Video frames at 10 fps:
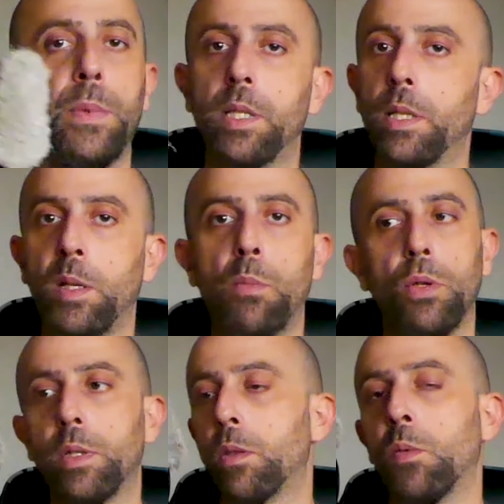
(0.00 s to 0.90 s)
mais c'est des
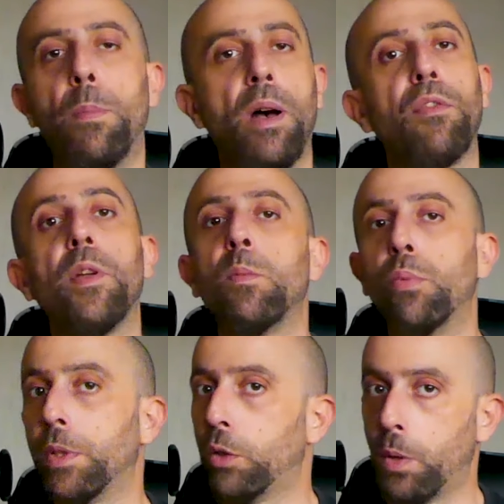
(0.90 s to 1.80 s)
brosses qui sont parfaites
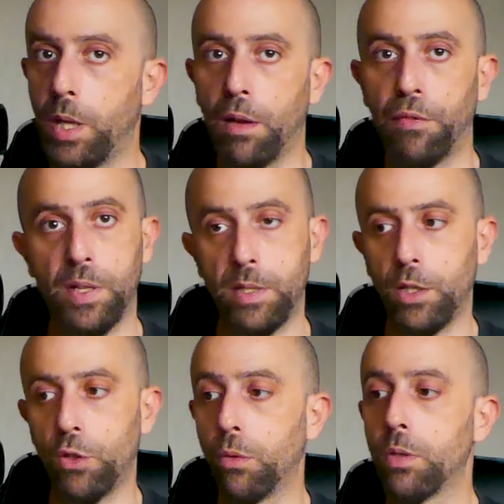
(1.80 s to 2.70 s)
pour nettoyer la face
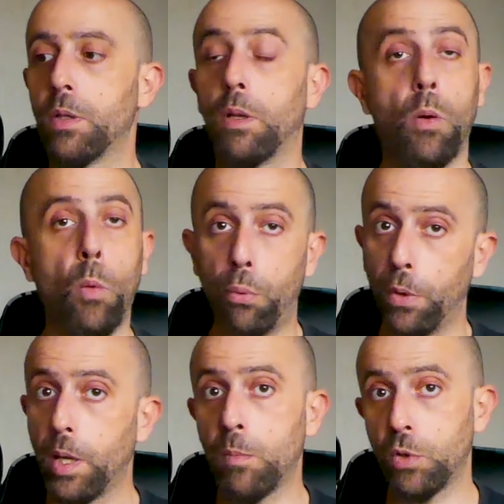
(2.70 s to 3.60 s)
des jantes. On peut
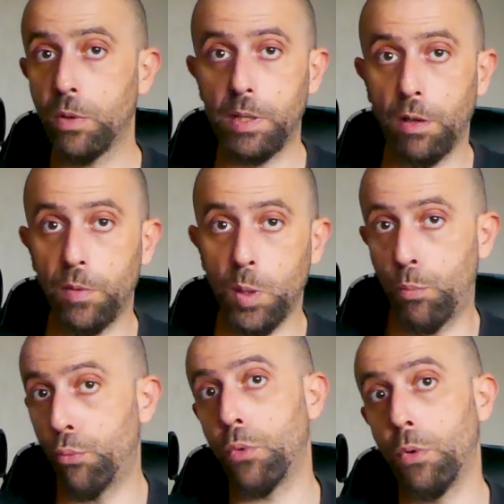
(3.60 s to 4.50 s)
également s'en servir
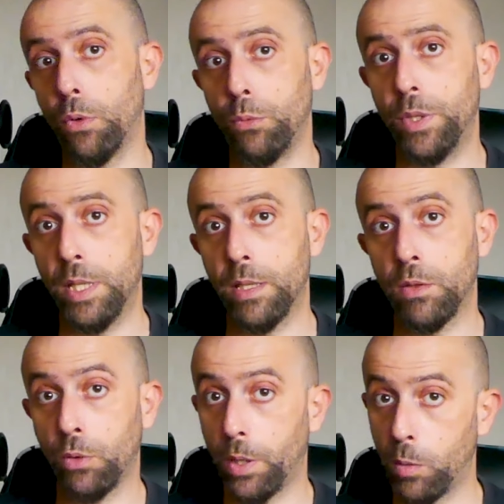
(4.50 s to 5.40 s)
pour euh,
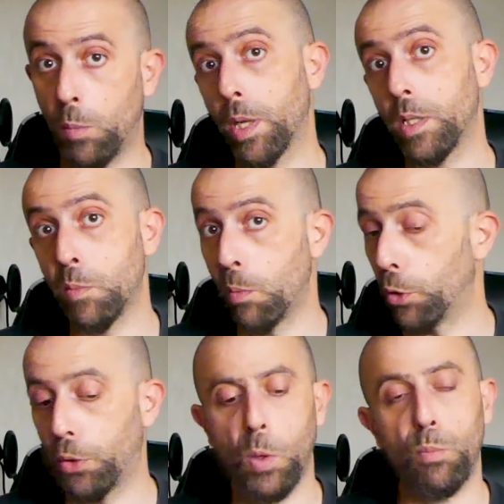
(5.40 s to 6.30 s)
l'utilisation dans les compartiments
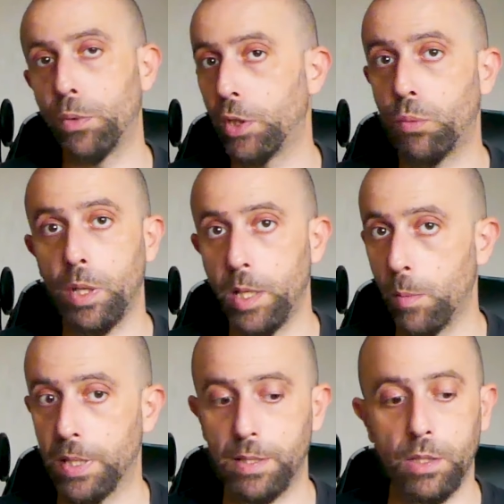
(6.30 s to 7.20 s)
moteurs, pour nettoyer les
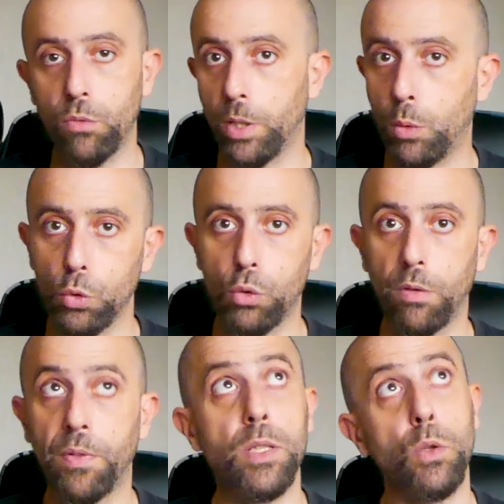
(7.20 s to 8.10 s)
plastiques sur les grosses
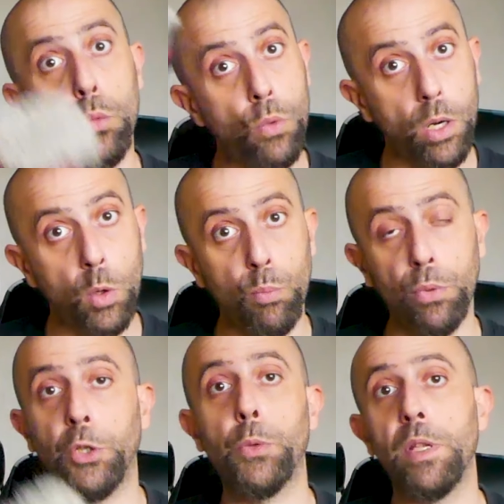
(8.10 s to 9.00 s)
surfaces ou alors pour
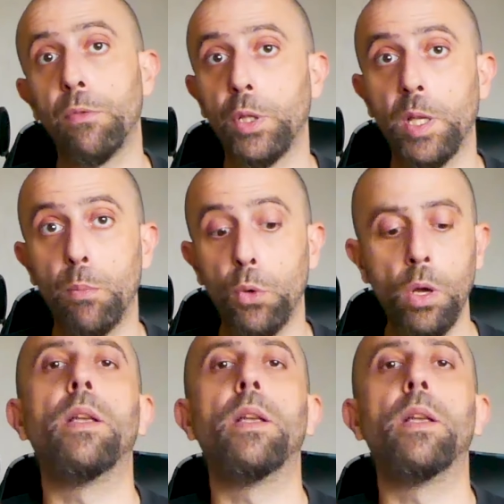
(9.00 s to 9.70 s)
nettoyer votre capot.